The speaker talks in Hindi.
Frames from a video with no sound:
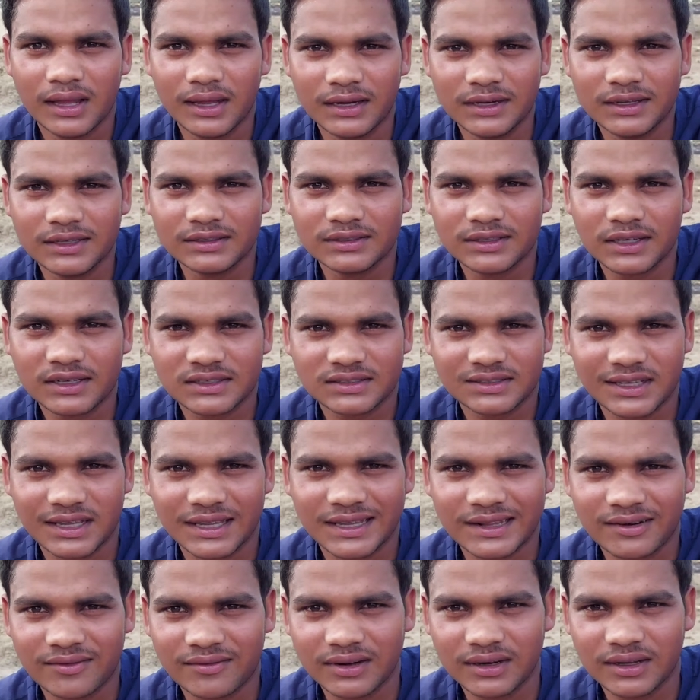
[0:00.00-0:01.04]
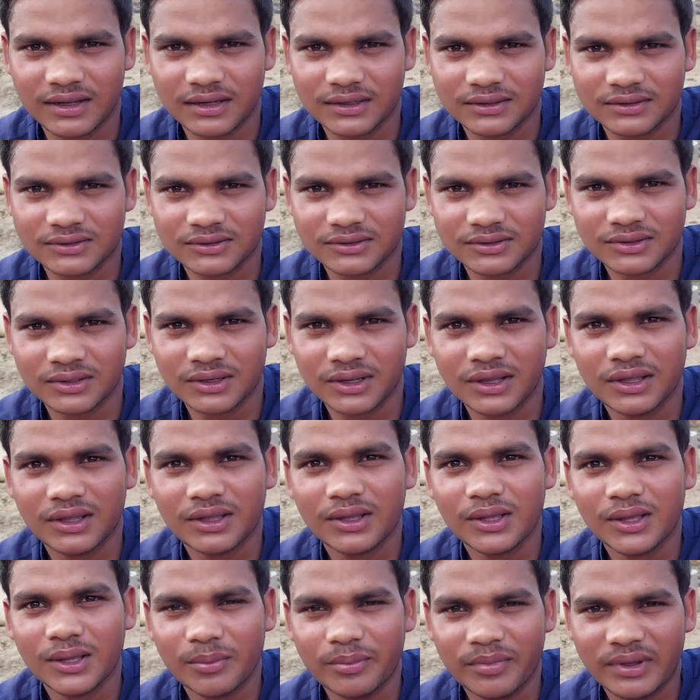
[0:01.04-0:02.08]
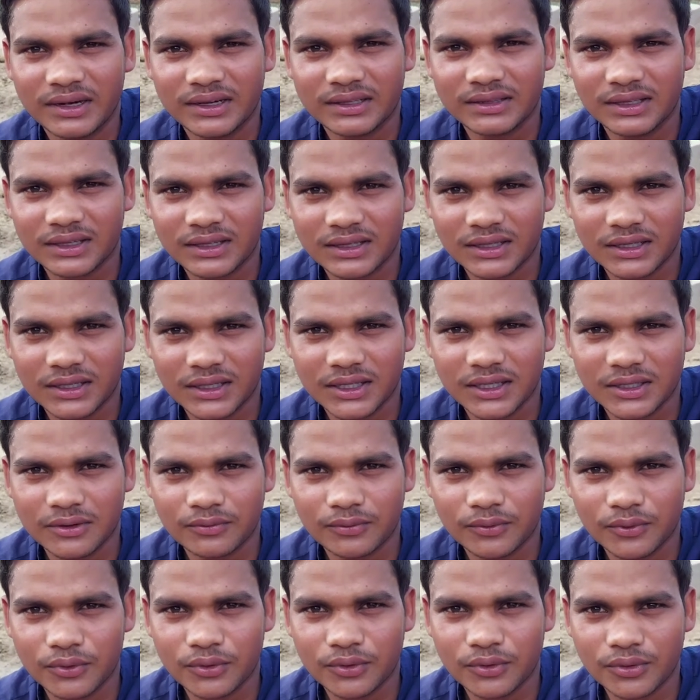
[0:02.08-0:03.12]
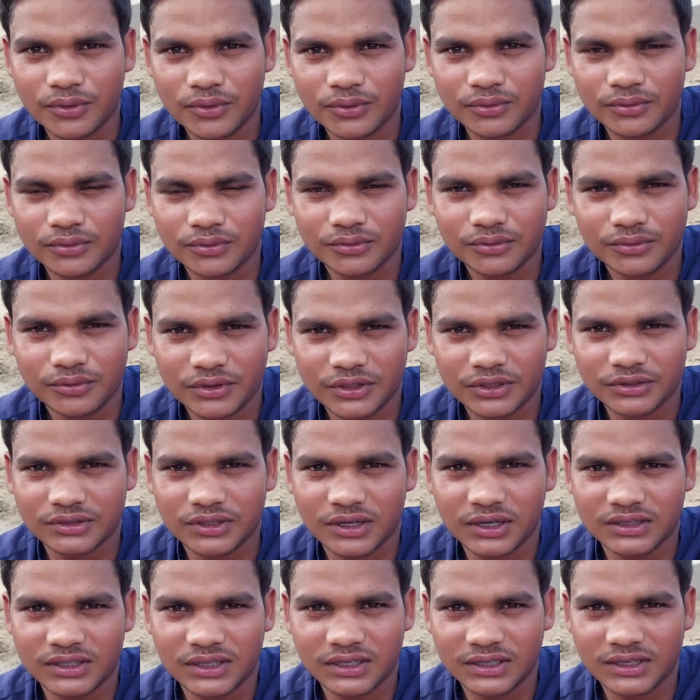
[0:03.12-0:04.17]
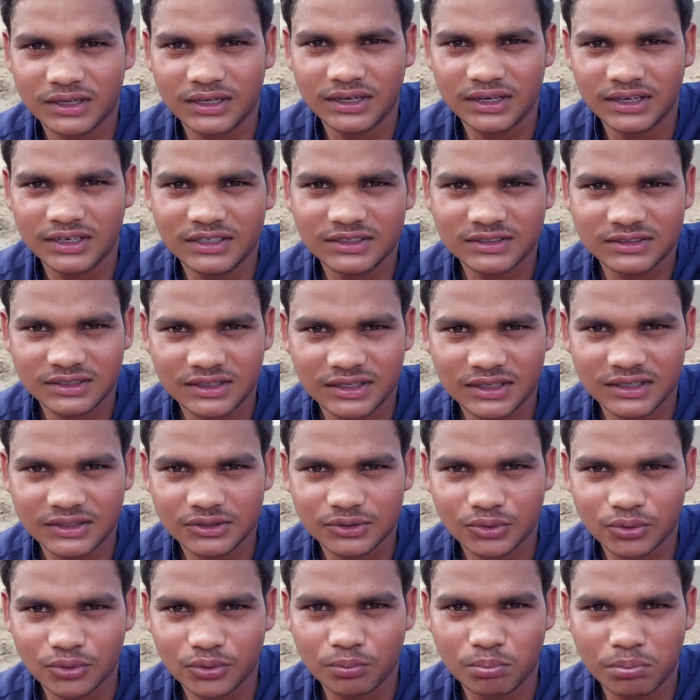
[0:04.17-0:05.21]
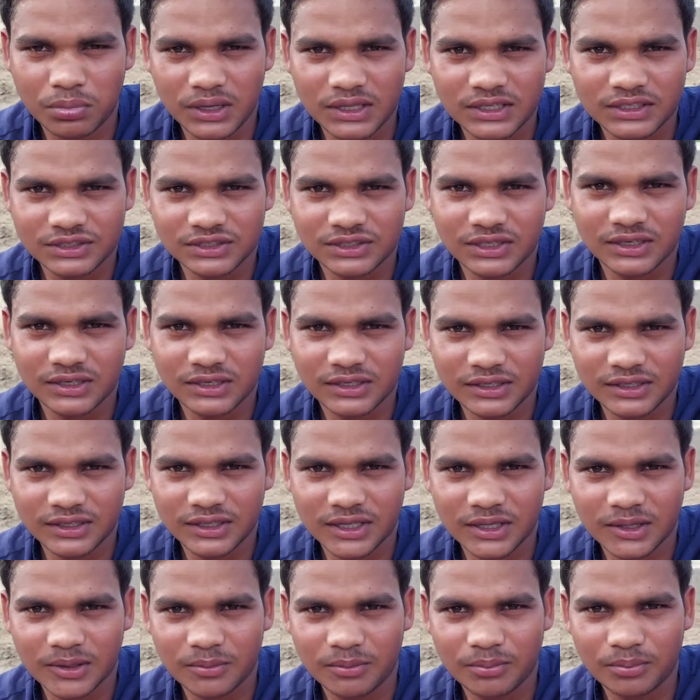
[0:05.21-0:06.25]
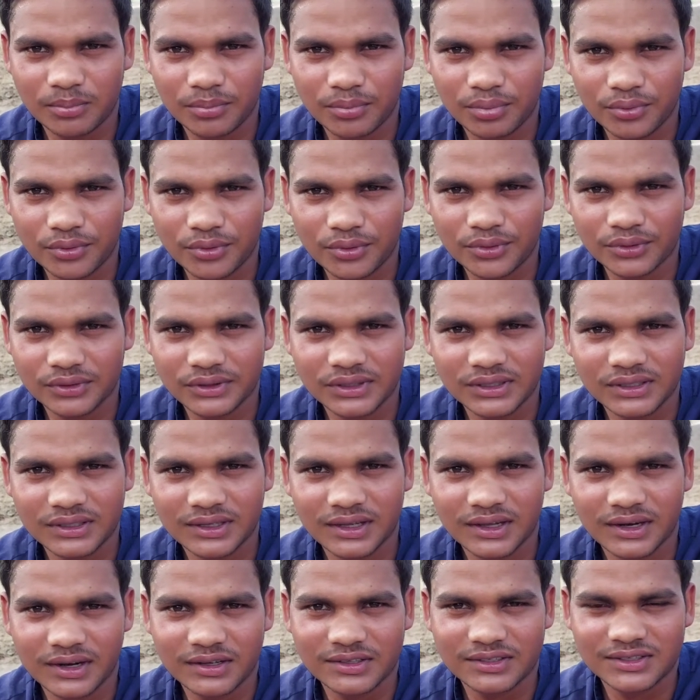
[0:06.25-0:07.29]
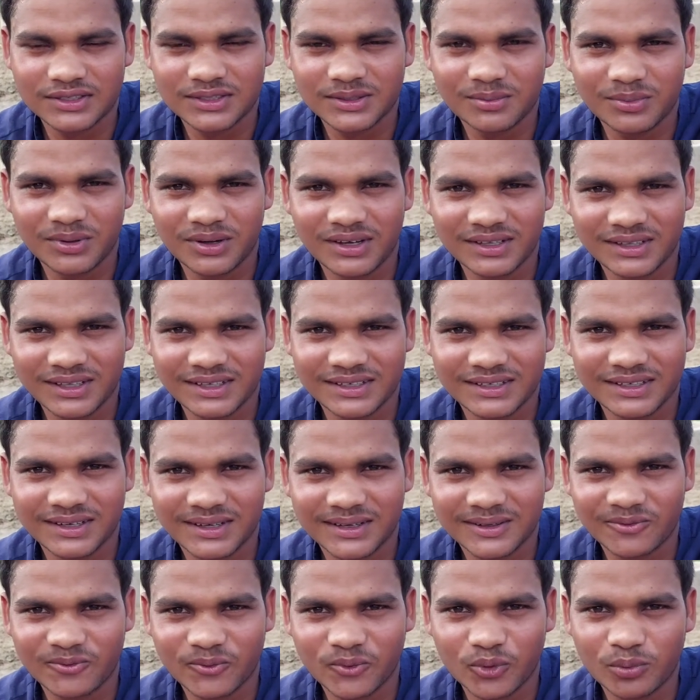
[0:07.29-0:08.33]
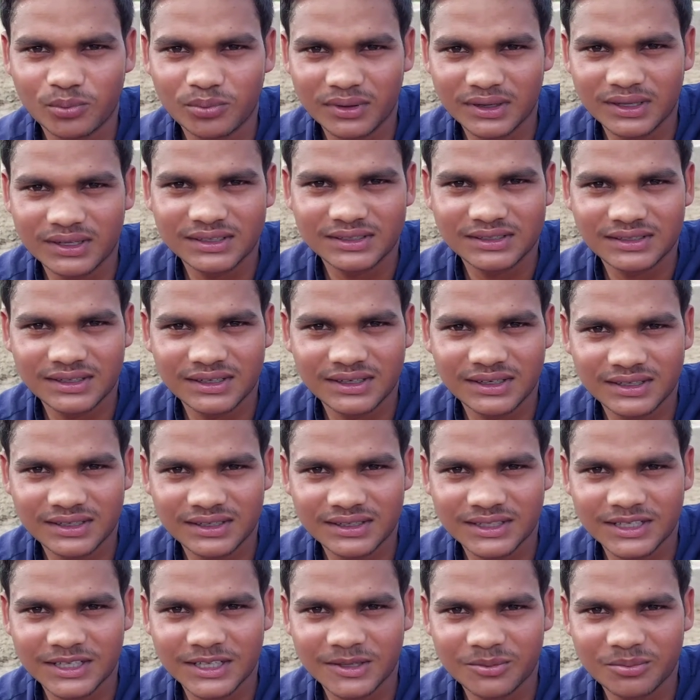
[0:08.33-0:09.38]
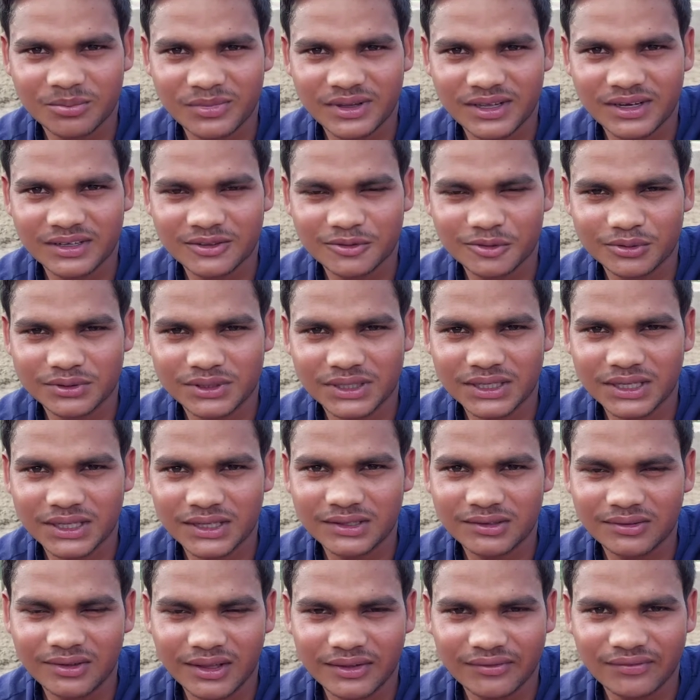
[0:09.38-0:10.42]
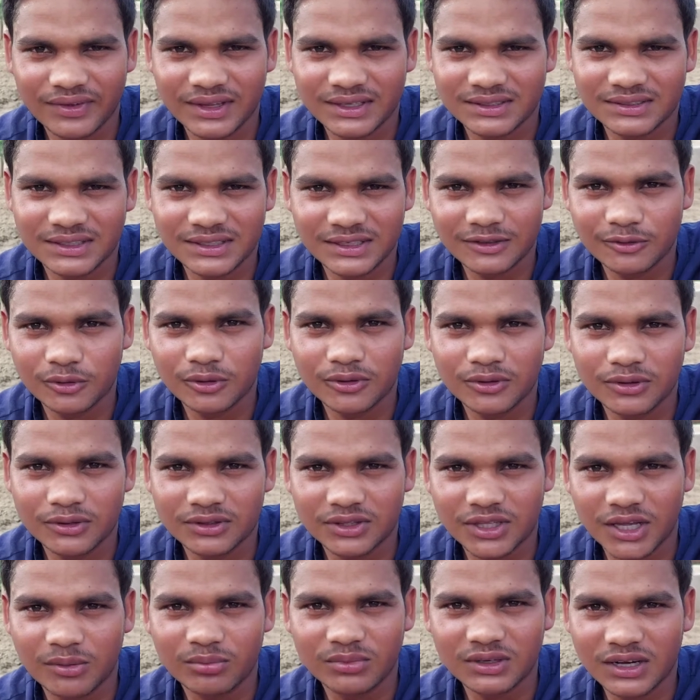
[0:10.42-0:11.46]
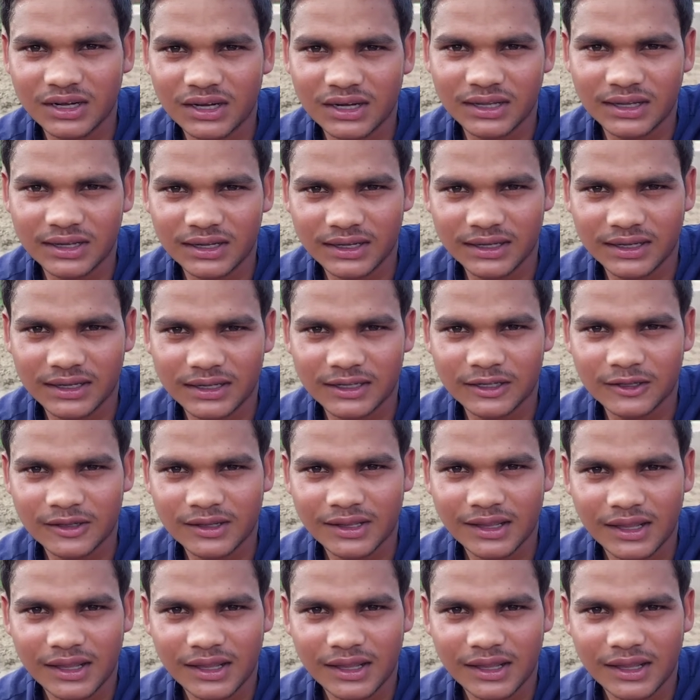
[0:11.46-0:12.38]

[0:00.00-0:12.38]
अलीज़ा शहर व्लाग मैंने देखा है वो उनके साथ एक लेडीज़ है जो बाइक चला रही है बहुत ही यार अच्छी बात है यार वो बाइक चला रही है मैंने सोचा कि वैसे ही उन्होंने थमने लगाया है